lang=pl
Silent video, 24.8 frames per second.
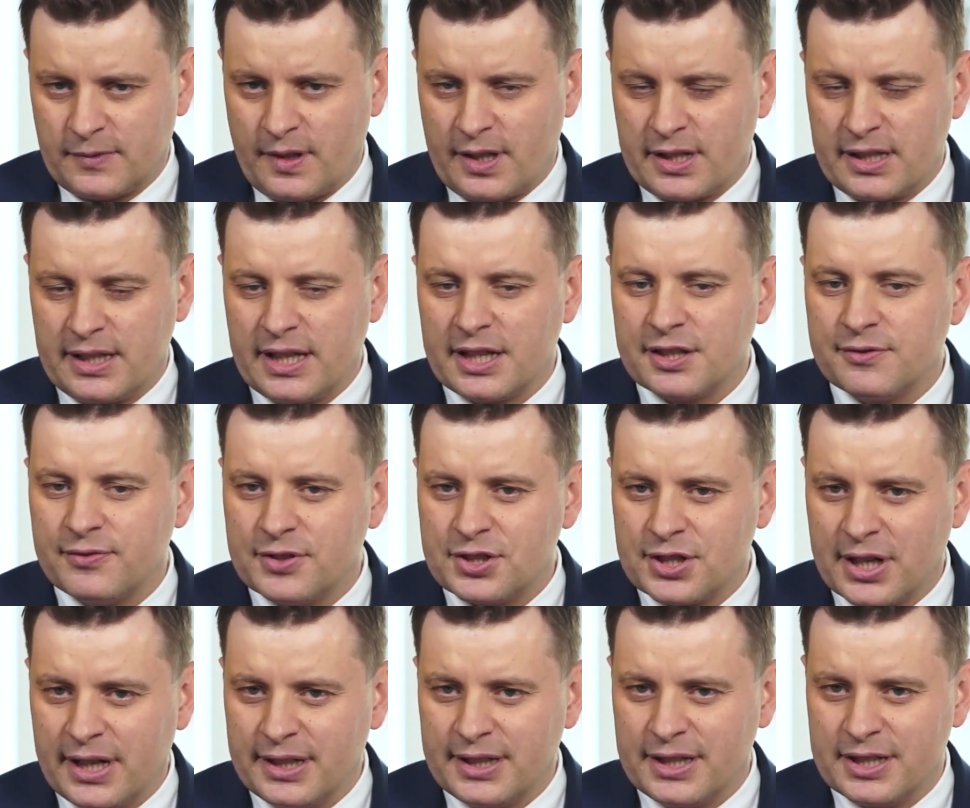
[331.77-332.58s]

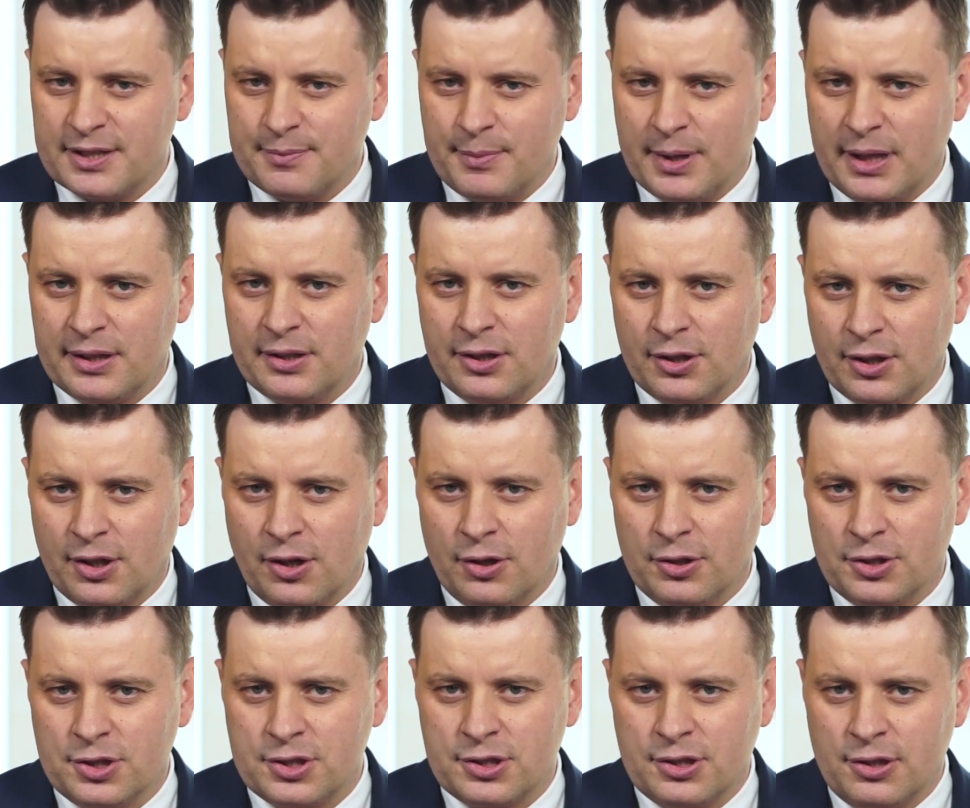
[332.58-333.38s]
nadzwyczajnej zmiany
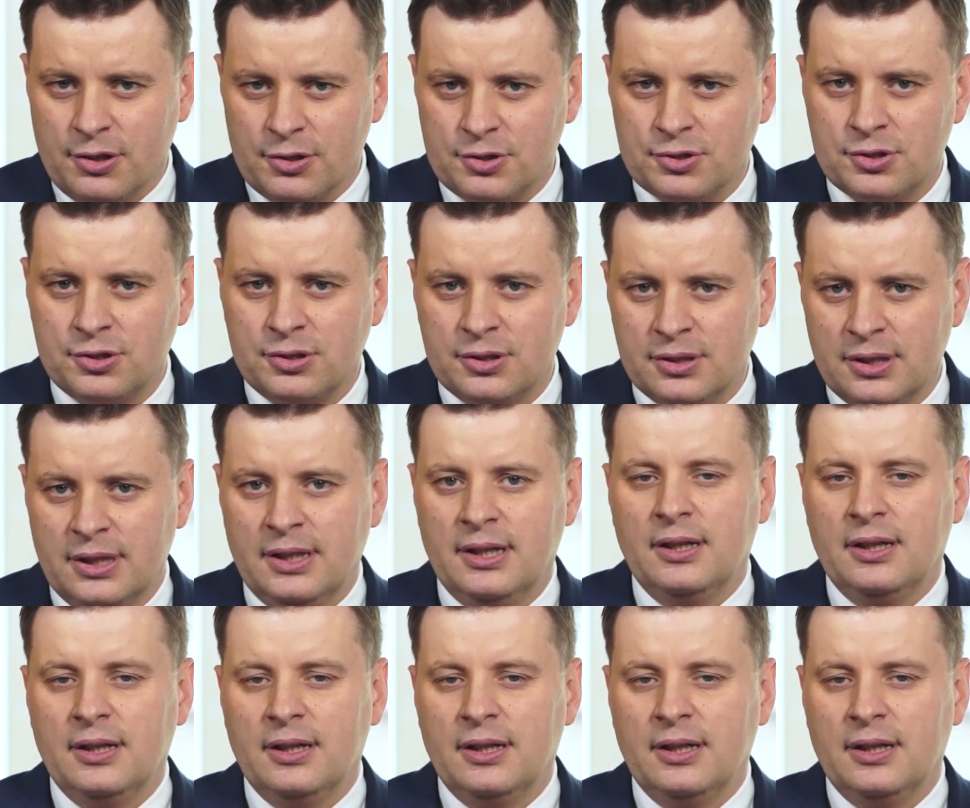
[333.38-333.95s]
okoliczności.